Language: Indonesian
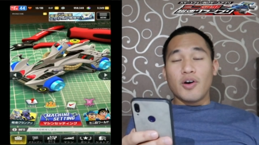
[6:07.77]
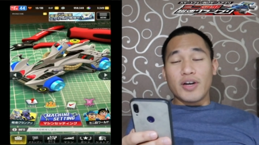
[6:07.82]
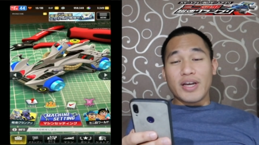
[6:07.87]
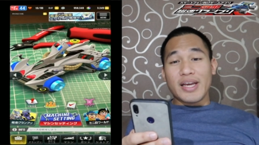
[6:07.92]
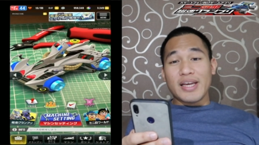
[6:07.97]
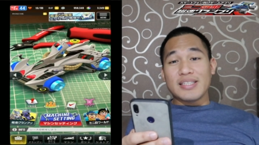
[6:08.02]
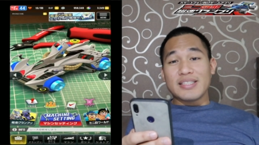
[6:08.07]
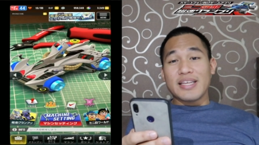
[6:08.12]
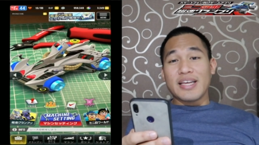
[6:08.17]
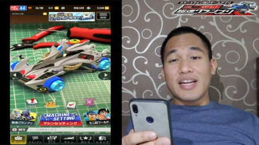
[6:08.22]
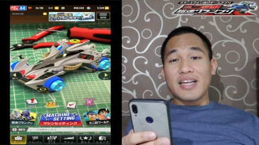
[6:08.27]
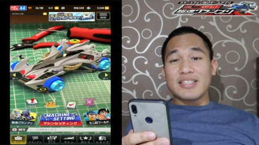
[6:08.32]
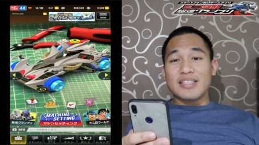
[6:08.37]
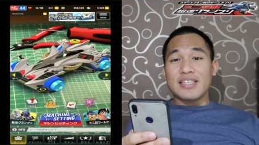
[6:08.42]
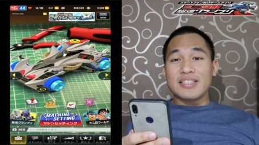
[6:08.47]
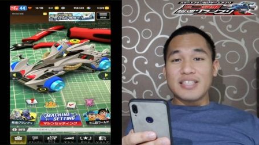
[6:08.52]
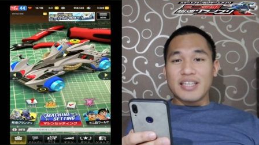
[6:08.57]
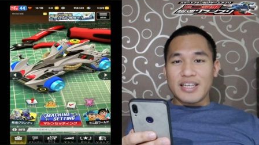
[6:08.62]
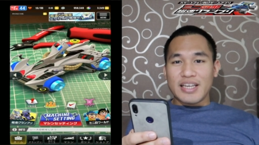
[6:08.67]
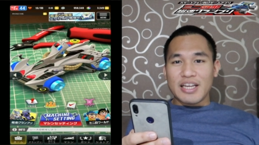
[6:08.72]
Oke, saya
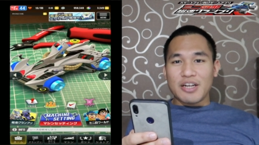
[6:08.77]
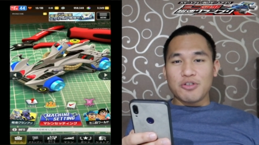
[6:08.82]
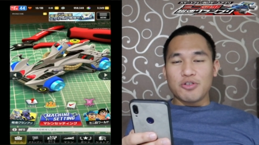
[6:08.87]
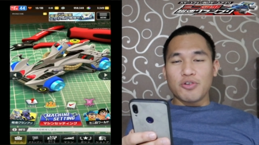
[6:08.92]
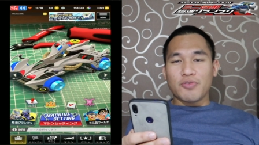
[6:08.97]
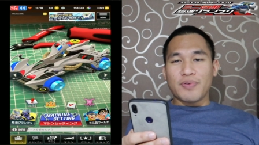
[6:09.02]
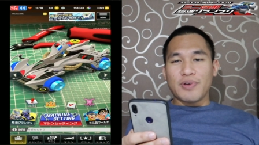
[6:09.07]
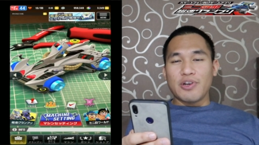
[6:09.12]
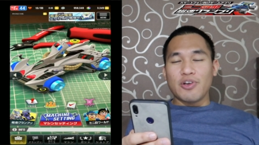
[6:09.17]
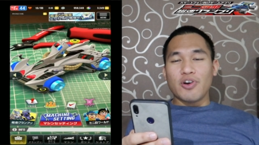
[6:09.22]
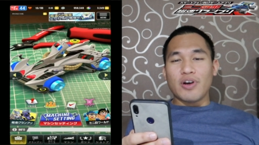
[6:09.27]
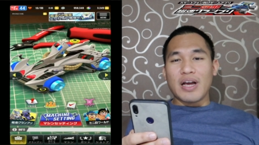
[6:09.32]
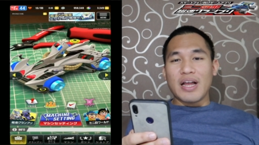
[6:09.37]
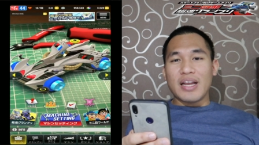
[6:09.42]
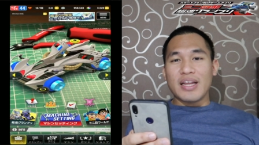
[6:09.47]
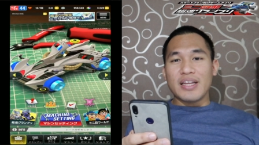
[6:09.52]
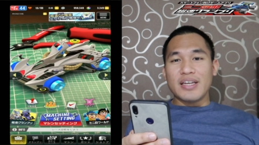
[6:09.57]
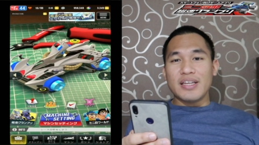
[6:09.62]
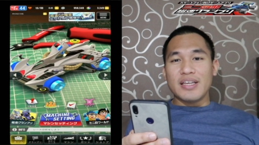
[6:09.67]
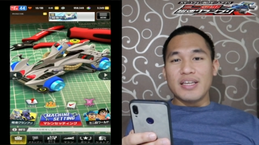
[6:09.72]
rasa sekian untuk video
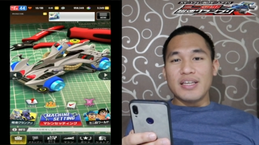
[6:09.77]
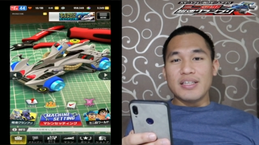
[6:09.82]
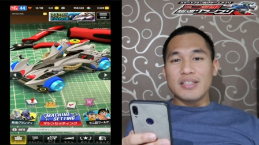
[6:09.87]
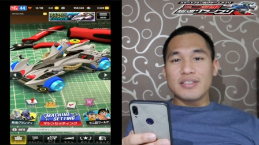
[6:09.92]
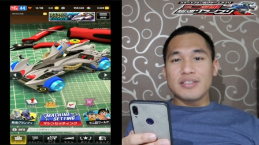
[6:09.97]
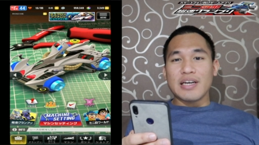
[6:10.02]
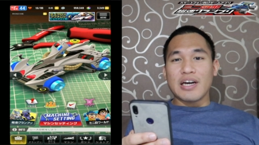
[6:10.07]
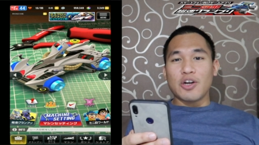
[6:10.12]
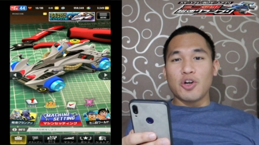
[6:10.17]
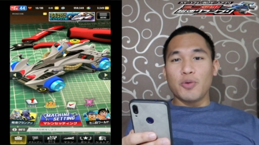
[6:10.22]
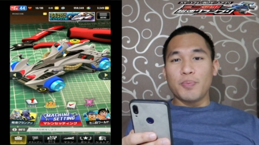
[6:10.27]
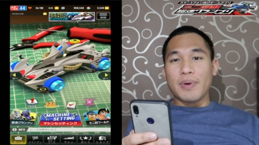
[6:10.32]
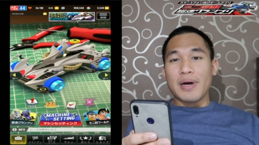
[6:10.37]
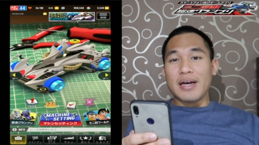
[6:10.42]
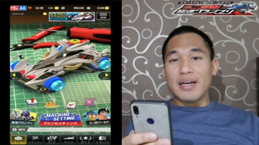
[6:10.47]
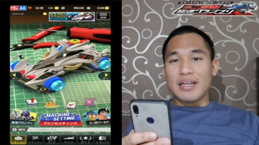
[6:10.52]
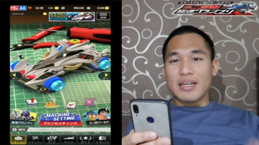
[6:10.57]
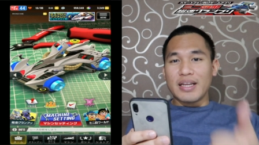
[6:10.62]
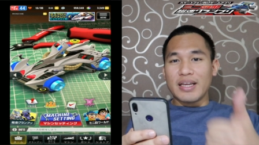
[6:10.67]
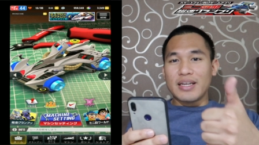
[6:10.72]
kali ini. Jangan
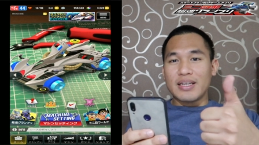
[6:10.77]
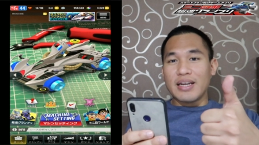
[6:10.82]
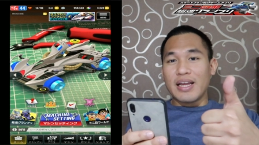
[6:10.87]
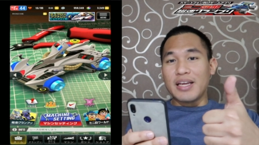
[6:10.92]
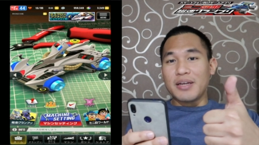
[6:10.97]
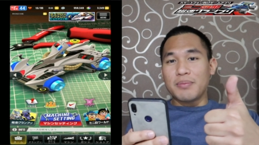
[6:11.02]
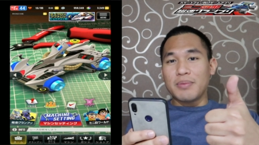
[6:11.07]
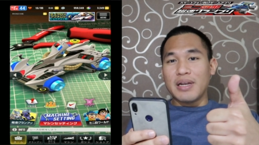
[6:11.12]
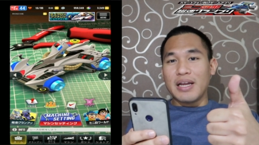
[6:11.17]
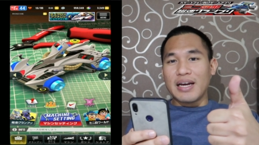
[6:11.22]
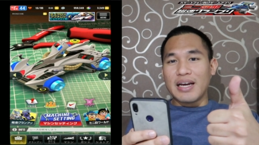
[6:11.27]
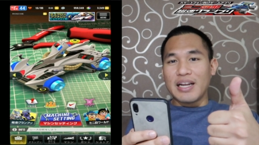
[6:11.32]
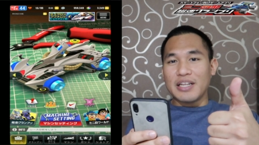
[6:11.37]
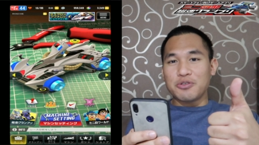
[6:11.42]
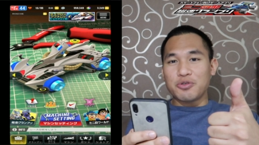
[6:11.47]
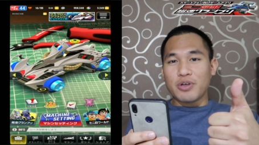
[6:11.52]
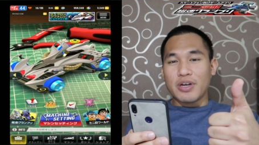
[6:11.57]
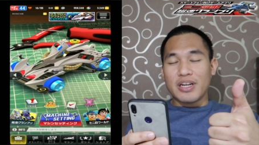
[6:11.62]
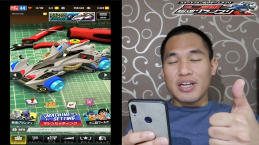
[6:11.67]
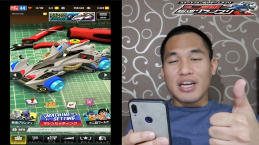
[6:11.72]
lupa klik like bila
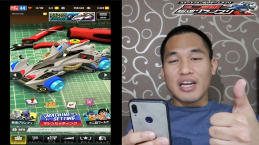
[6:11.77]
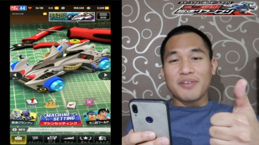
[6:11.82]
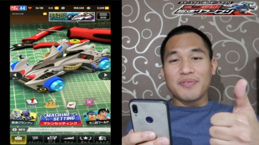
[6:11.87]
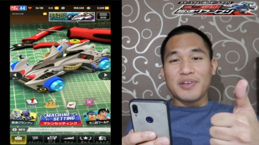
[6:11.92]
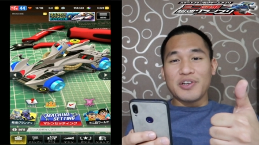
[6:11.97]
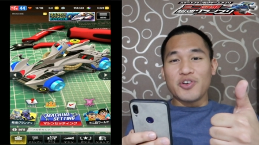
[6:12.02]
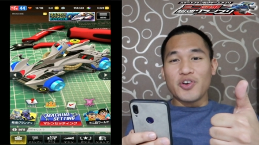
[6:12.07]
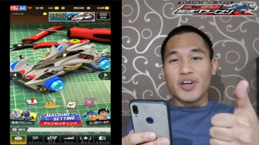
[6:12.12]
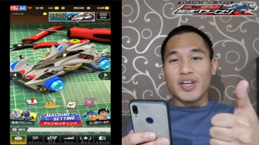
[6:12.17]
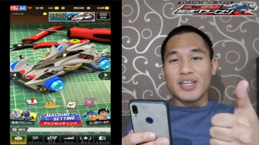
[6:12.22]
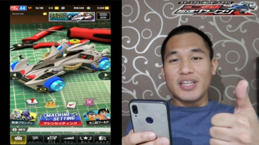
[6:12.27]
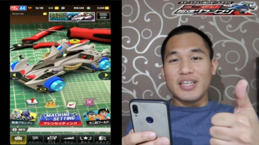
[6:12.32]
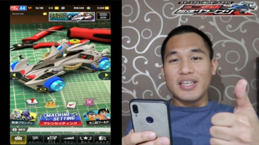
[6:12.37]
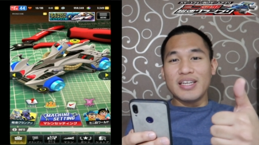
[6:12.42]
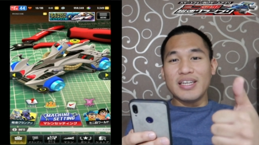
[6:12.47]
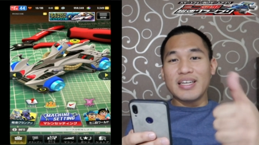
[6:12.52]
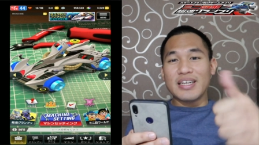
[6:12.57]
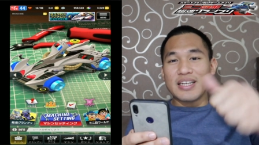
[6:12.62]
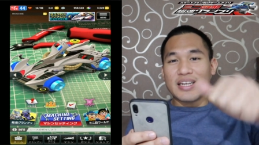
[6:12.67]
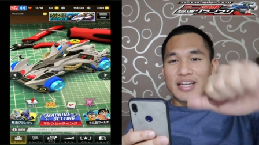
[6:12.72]
kalian suka dengan video
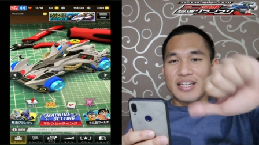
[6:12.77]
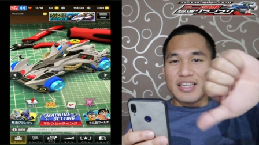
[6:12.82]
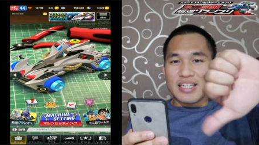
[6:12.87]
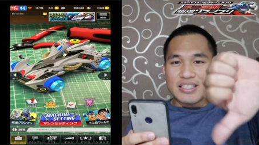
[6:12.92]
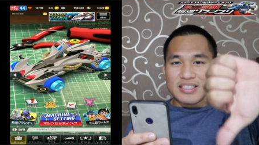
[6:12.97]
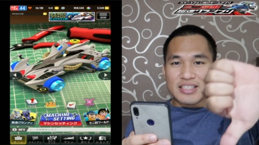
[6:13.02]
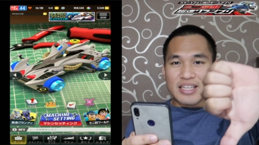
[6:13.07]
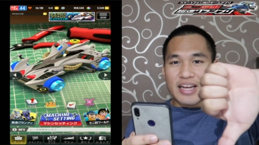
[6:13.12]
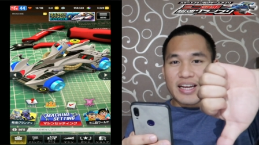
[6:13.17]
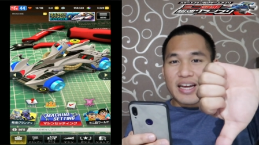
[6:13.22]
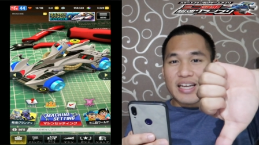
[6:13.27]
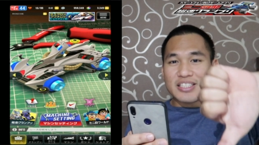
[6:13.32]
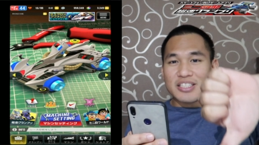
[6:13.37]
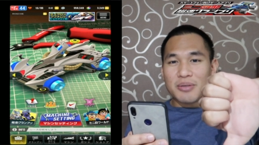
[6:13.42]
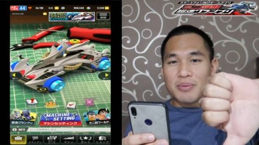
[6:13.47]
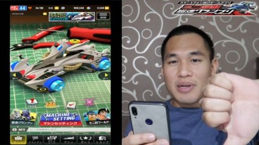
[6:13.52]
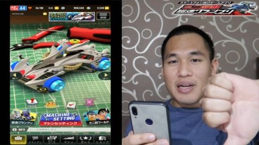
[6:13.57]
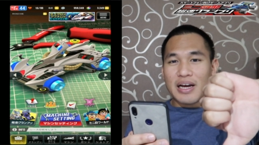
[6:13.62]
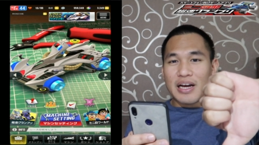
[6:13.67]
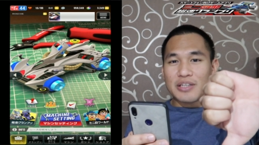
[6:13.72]
ini. Klik dislike aja
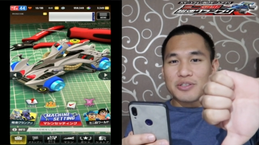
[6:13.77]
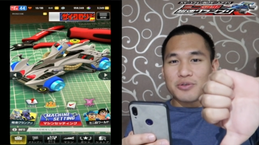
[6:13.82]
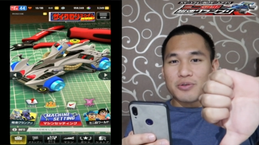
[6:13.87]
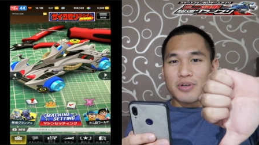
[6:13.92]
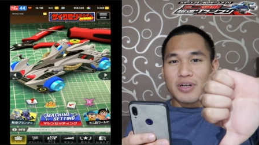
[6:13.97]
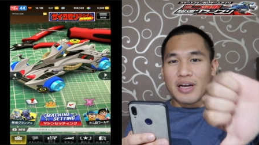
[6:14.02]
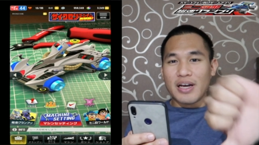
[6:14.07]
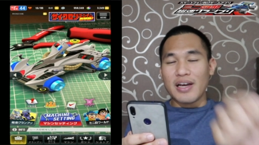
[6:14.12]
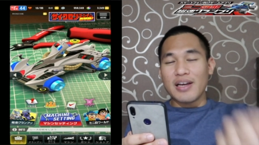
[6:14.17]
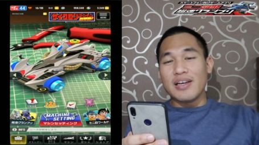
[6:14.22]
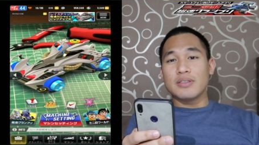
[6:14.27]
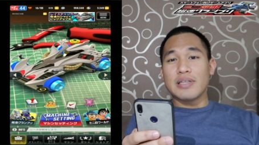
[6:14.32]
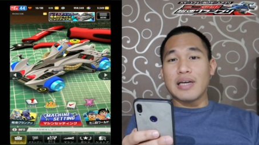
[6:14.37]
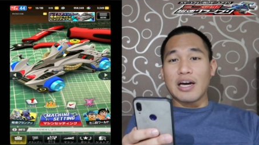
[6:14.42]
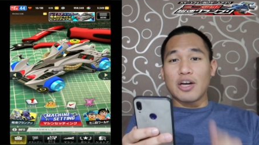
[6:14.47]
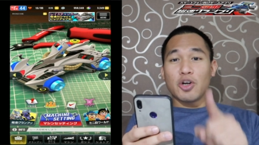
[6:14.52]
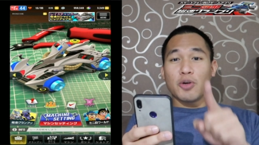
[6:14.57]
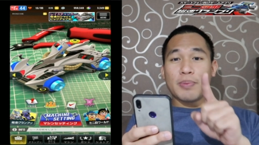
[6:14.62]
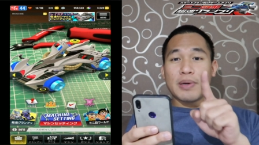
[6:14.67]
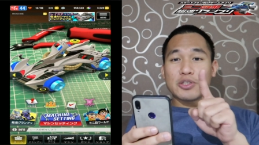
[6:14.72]
bila nggak suka.
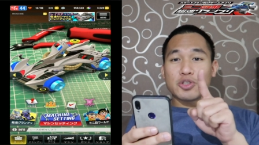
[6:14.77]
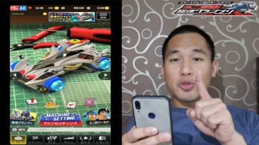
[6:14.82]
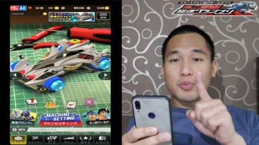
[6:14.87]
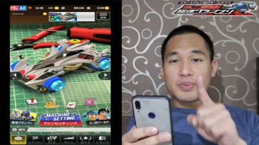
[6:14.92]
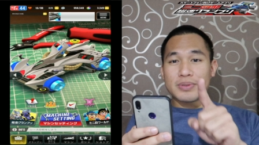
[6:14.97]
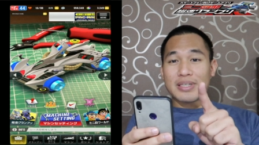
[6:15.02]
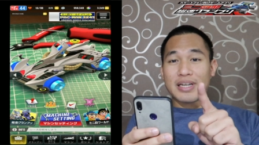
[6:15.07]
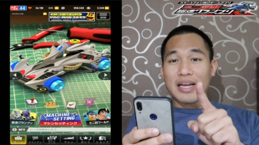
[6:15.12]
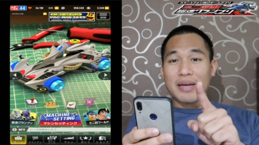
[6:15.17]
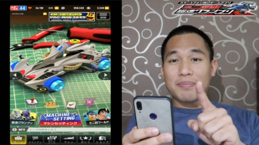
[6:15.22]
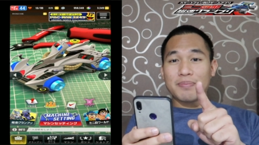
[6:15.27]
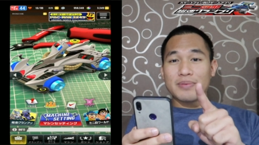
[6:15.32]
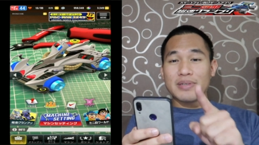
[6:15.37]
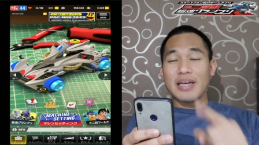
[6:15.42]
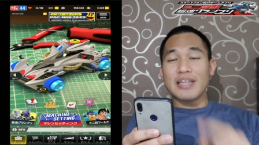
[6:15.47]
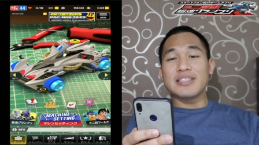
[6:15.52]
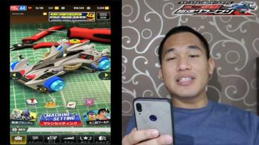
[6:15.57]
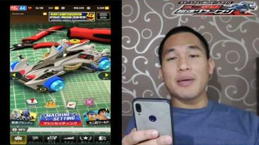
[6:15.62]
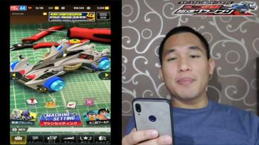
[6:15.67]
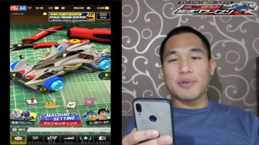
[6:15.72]
Jangan lupa subscribe
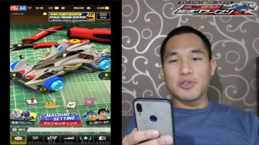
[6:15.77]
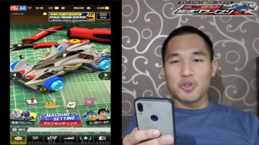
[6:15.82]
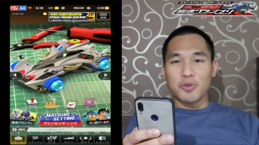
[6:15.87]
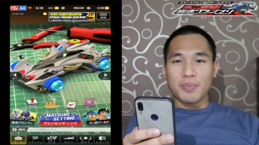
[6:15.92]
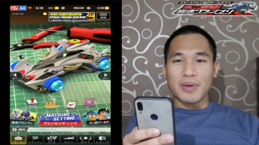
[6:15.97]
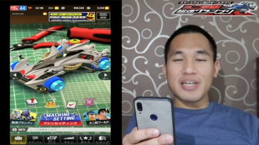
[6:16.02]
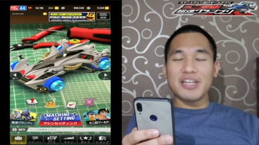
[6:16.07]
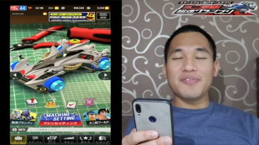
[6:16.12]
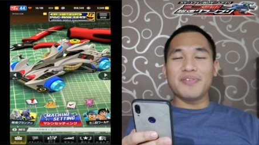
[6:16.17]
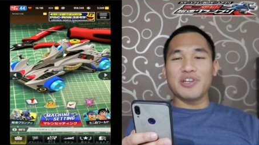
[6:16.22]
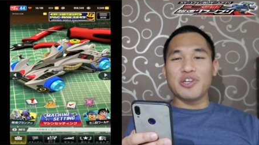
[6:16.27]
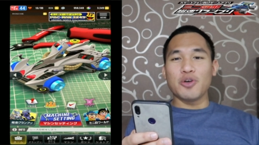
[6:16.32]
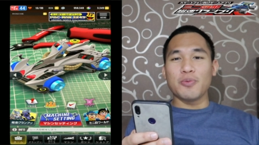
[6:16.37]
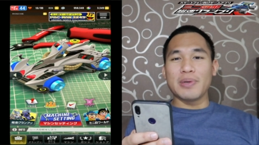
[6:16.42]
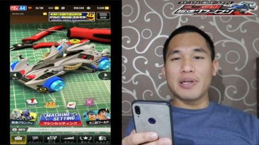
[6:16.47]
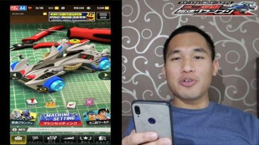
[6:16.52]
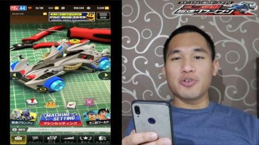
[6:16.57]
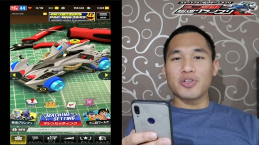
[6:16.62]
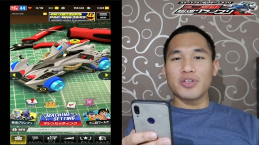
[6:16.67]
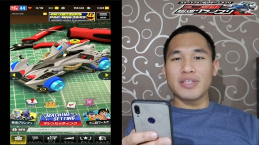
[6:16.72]
dan sampai jumpa di video
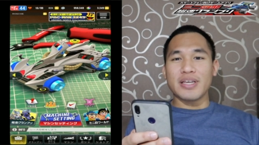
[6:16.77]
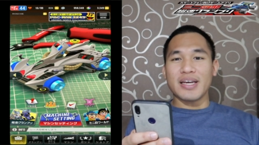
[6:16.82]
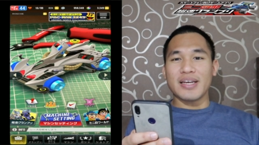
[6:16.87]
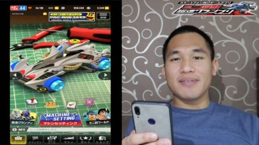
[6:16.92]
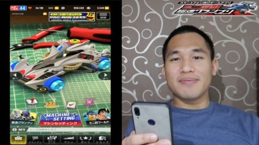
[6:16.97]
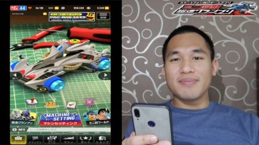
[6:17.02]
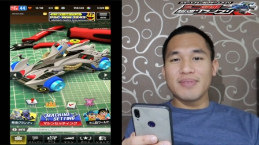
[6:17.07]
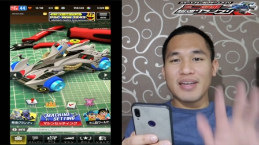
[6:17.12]
berikutnya.